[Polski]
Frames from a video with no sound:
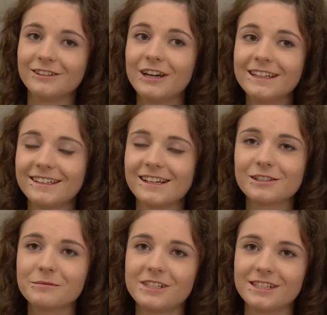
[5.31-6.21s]
no a teraz
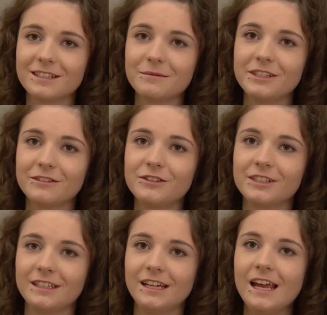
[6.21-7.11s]
są jeszcze z nami
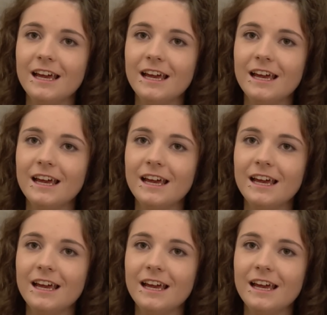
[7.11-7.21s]
dziewczyny.